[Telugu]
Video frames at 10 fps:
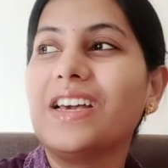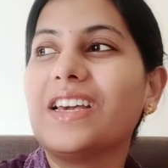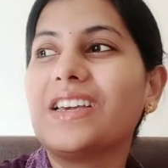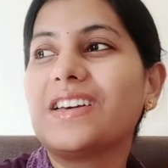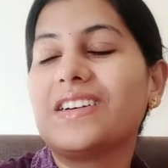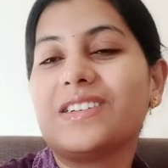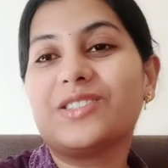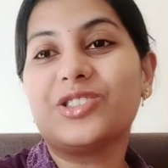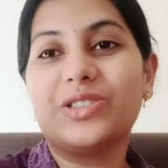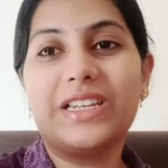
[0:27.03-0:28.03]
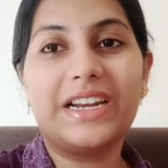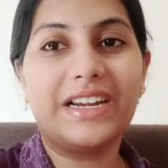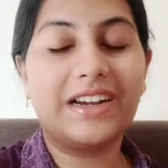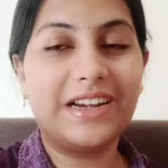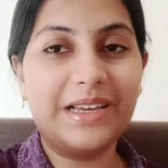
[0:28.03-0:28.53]
ఇంకా సుధీర్
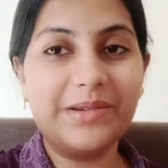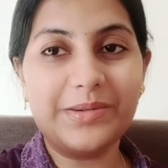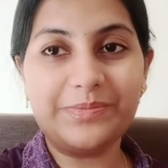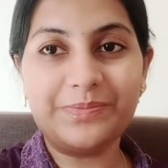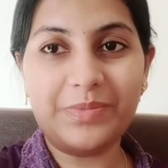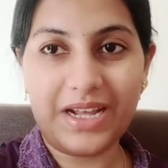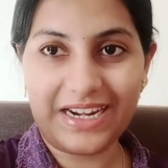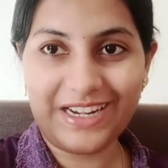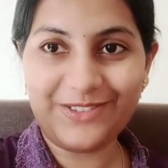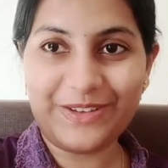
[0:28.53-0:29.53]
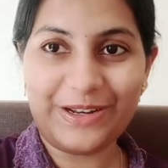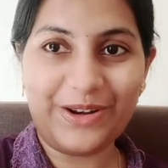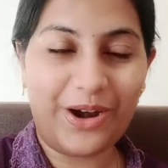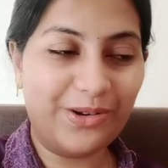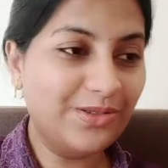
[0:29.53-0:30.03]
ఏంటంటే మార్కెట్కి
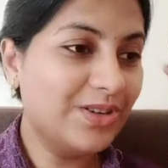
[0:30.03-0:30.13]
వెళ్ళున్నాడు